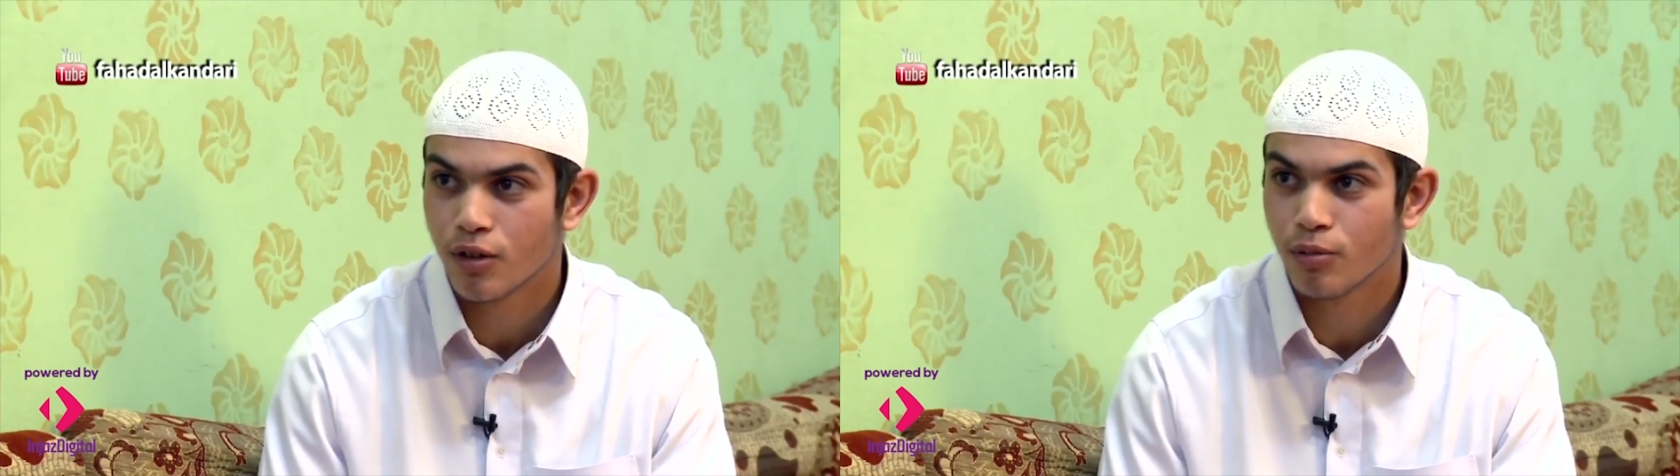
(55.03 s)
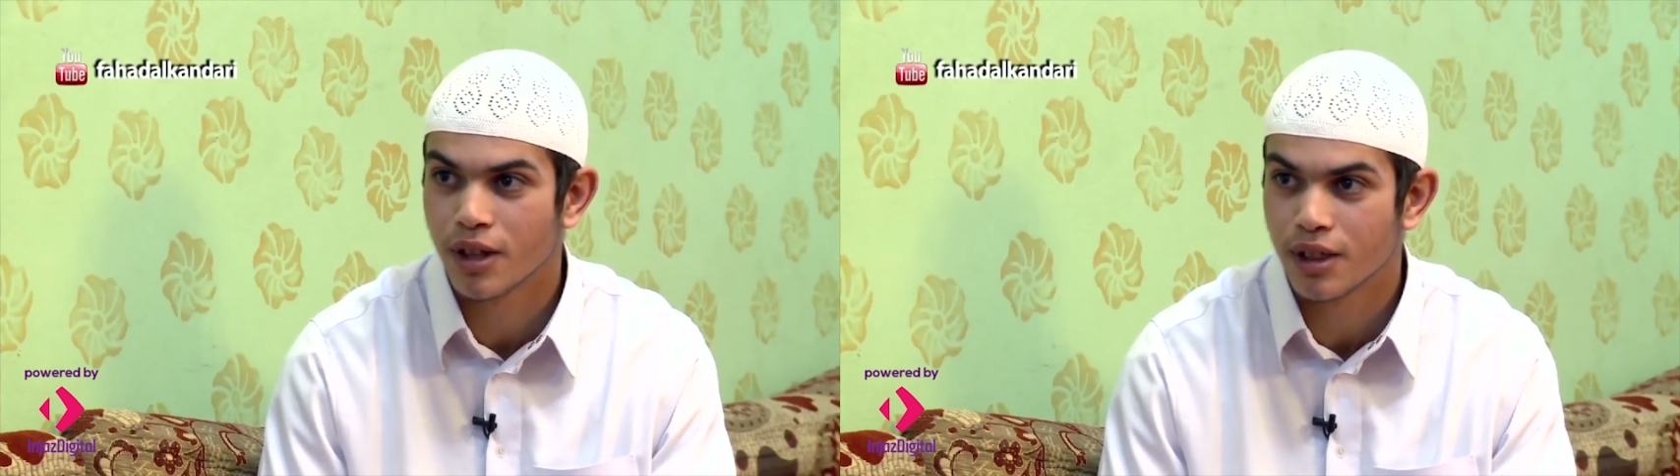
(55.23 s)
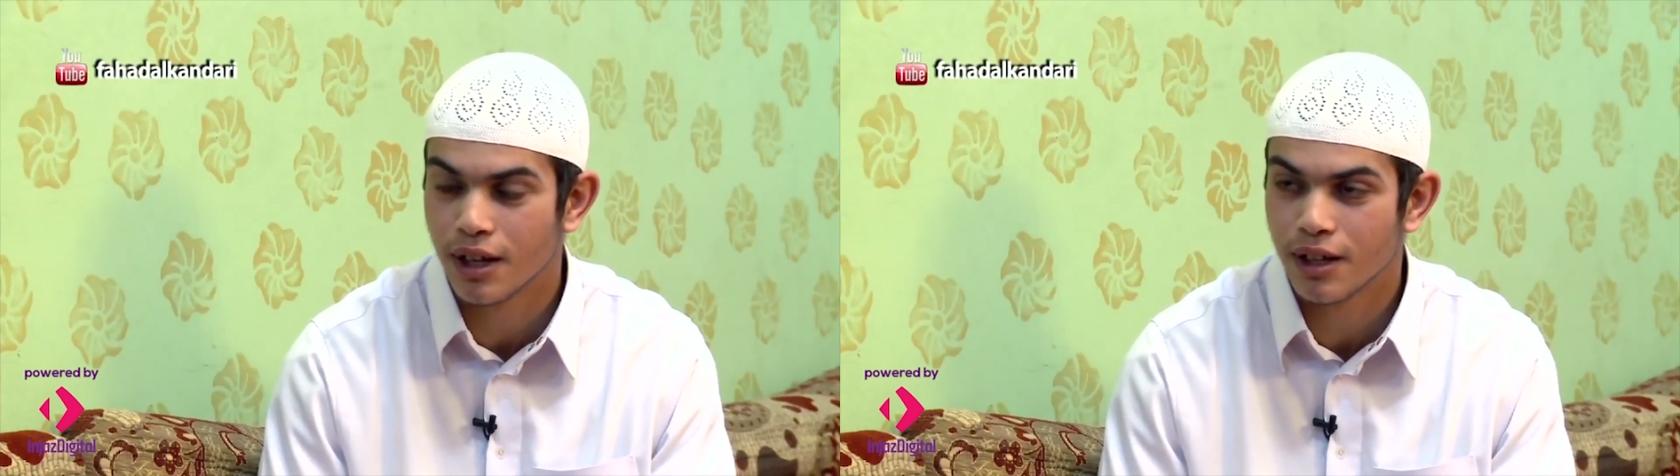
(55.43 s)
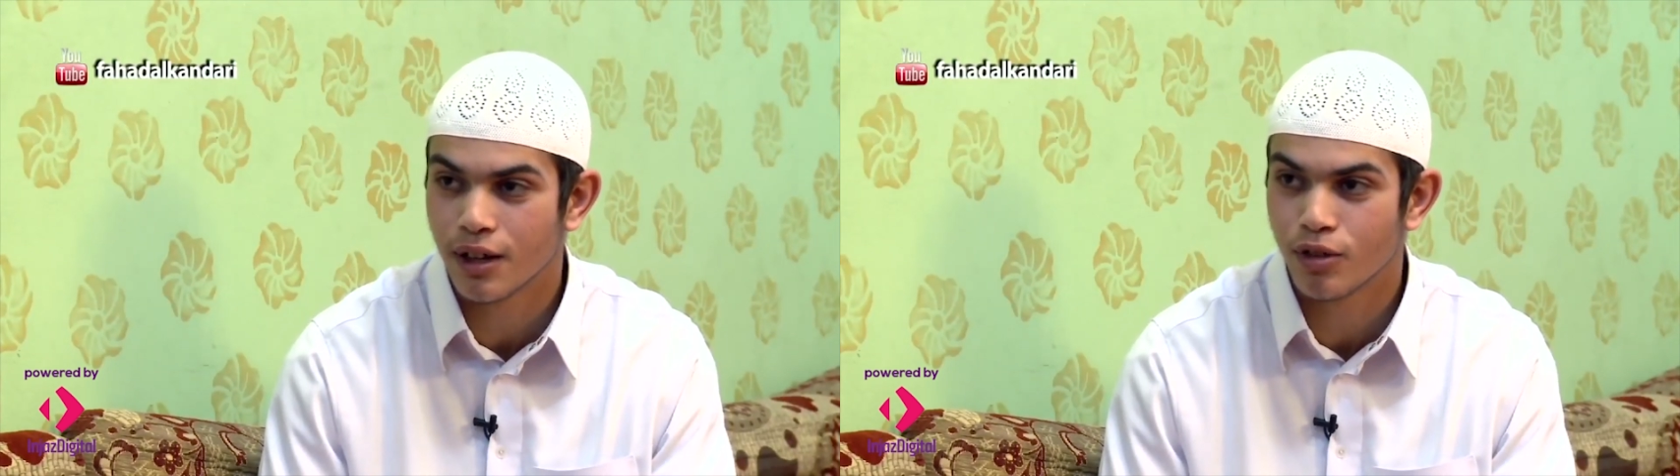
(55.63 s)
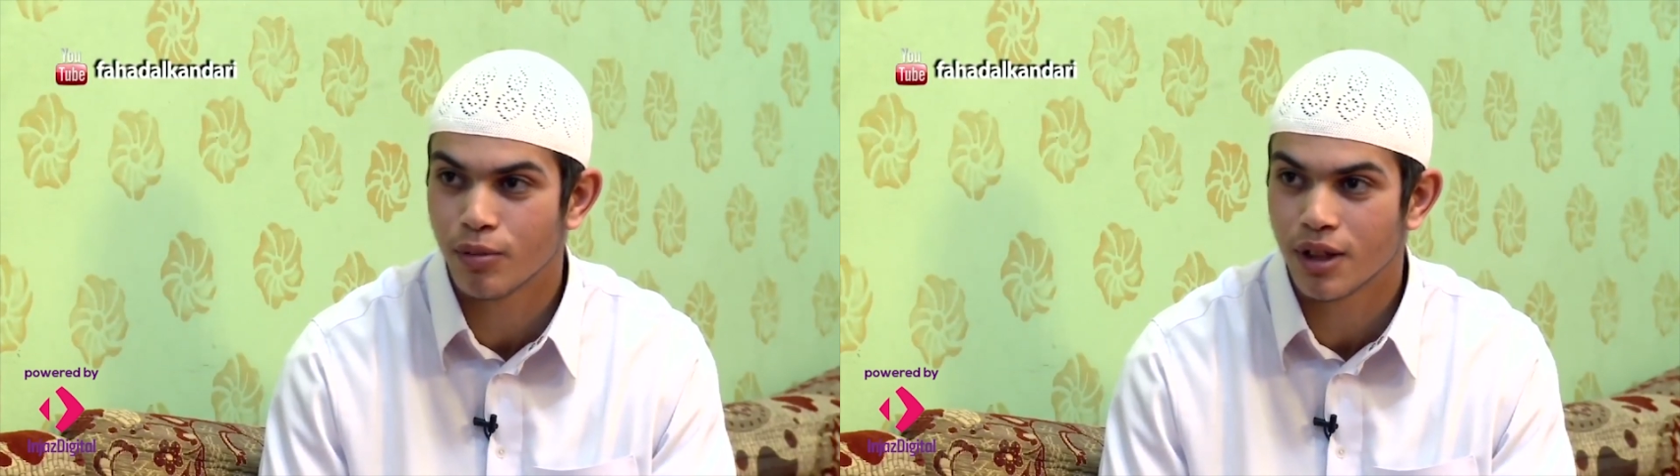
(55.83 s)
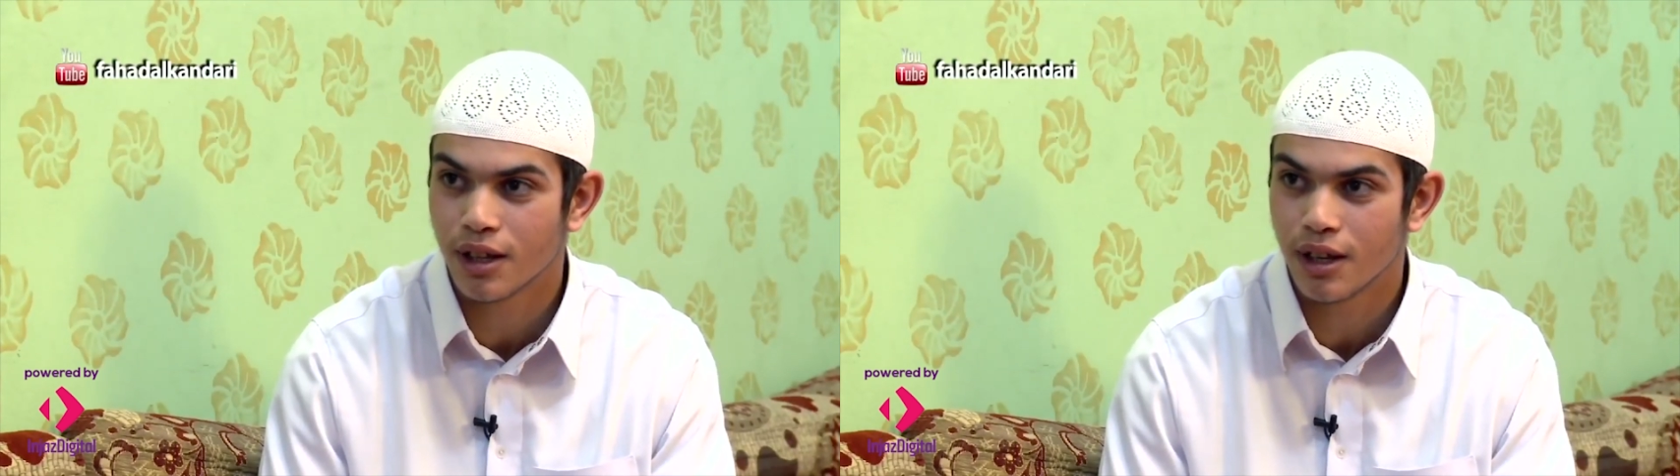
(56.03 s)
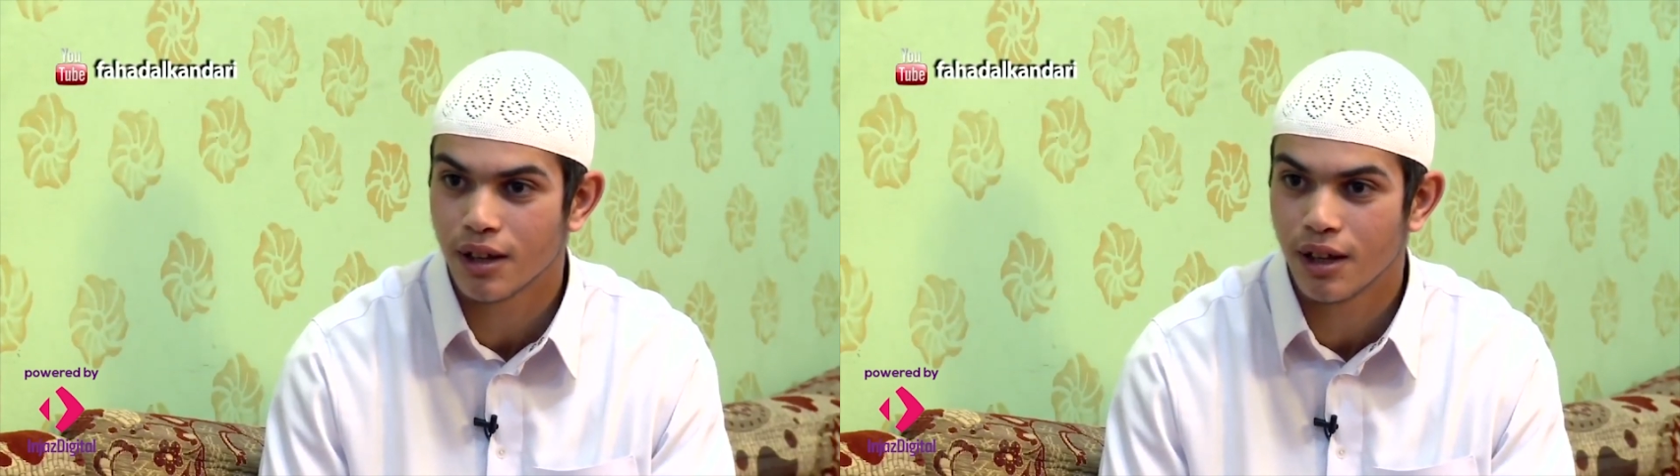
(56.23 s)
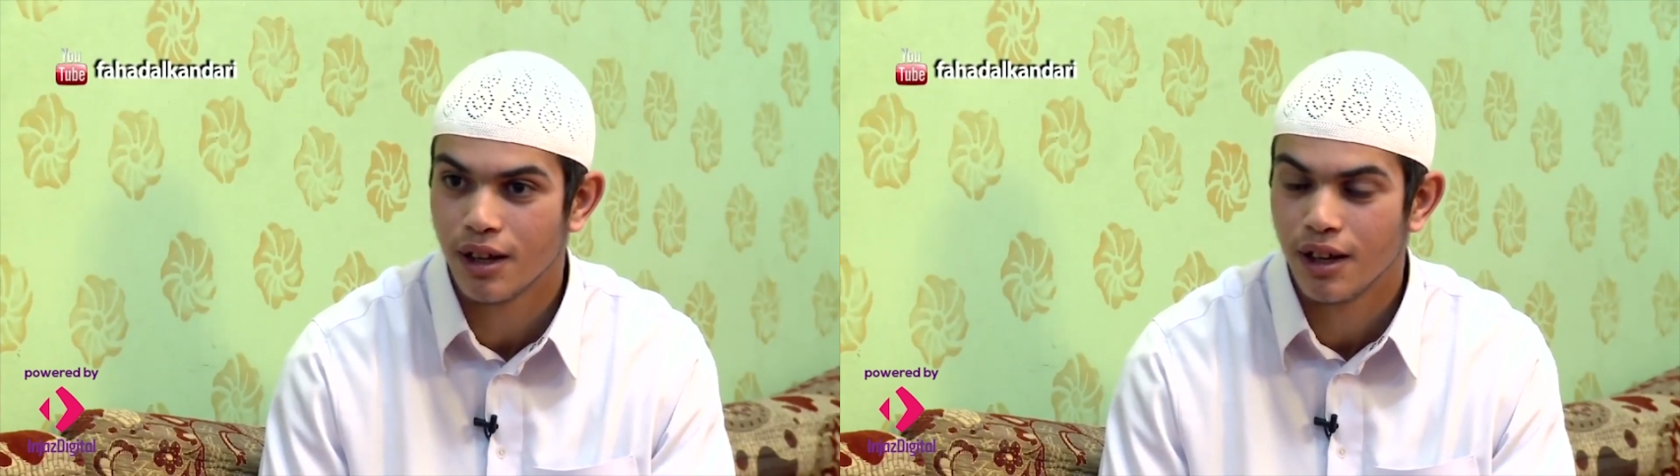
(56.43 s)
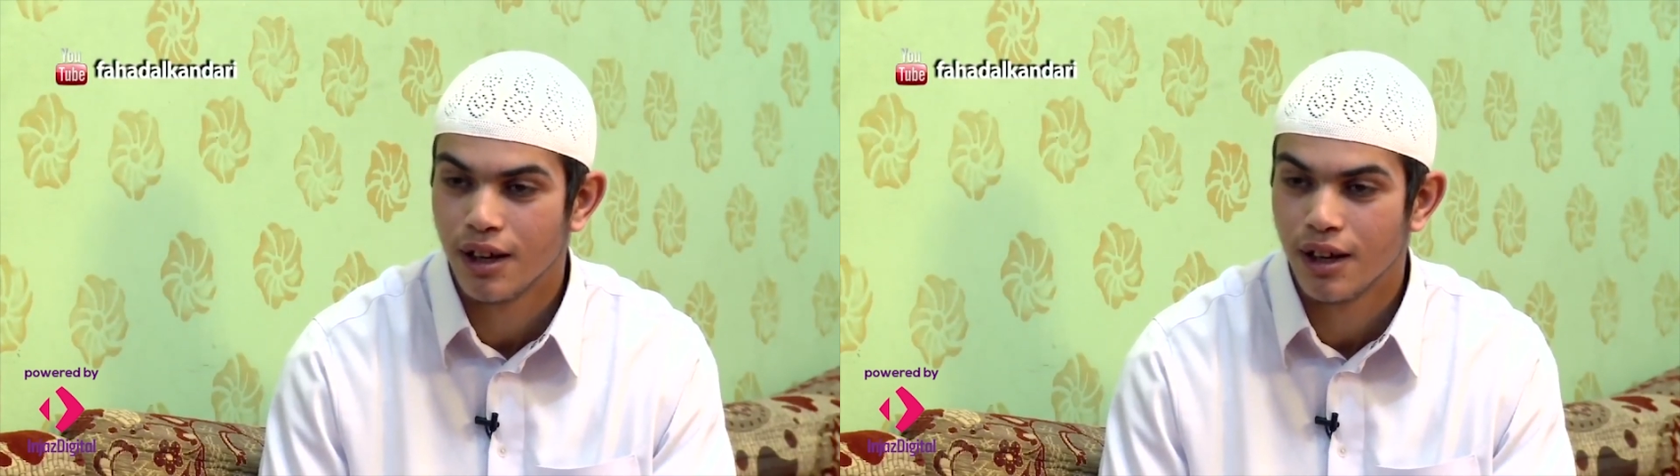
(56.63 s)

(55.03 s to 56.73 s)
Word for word: ثم الثانية ثم الثالثة